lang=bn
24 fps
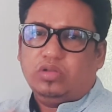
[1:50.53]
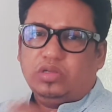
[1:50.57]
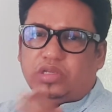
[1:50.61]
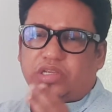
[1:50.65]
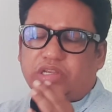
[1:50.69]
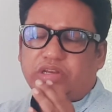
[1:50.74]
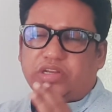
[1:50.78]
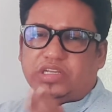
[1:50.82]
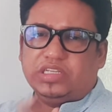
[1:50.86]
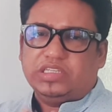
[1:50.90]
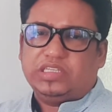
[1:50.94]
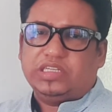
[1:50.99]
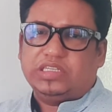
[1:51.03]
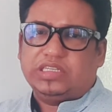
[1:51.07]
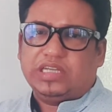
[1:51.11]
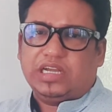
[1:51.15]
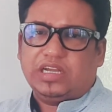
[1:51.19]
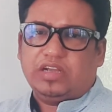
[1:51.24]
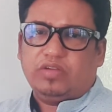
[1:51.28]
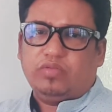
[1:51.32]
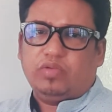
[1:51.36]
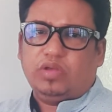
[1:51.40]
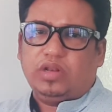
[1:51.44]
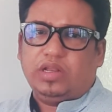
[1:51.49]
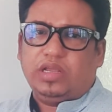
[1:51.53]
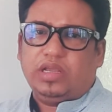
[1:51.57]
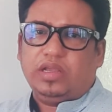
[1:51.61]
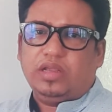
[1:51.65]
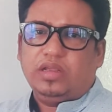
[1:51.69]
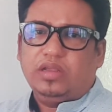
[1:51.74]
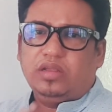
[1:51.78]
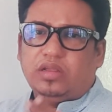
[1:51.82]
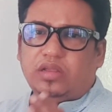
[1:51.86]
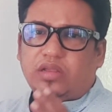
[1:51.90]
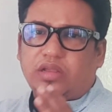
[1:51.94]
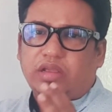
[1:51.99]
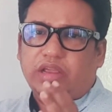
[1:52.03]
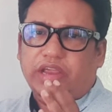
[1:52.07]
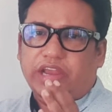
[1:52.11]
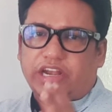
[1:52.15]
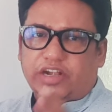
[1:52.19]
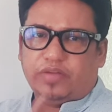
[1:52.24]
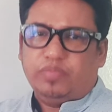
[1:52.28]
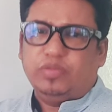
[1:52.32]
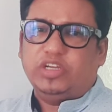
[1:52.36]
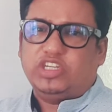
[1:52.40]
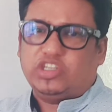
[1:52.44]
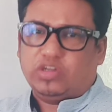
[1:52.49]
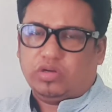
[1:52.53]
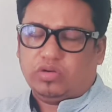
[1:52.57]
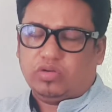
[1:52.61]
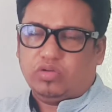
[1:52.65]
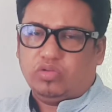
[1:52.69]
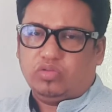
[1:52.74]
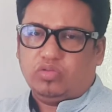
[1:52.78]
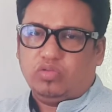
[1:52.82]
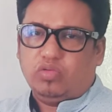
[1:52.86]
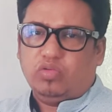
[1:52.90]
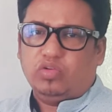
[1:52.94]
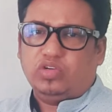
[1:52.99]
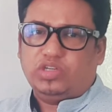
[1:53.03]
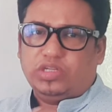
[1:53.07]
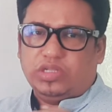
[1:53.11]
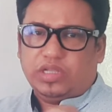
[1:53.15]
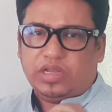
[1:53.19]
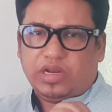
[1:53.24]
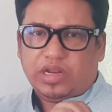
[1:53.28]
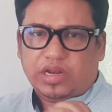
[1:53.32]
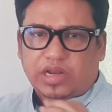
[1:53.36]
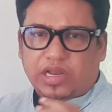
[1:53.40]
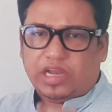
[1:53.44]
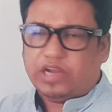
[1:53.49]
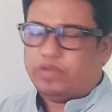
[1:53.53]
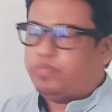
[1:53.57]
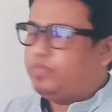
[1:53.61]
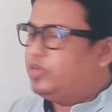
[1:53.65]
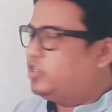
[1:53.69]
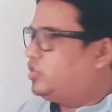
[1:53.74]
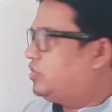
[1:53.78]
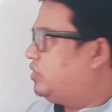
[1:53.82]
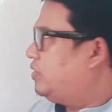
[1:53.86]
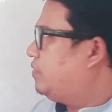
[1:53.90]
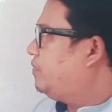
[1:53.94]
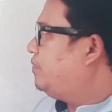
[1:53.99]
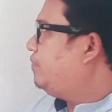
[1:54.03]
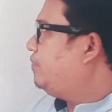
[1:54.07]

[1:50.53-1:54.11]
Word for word: ইংরেজিতে যাকে বলে অ্যাডমিশন নতুন অংশীদারের অ্যাডমিশন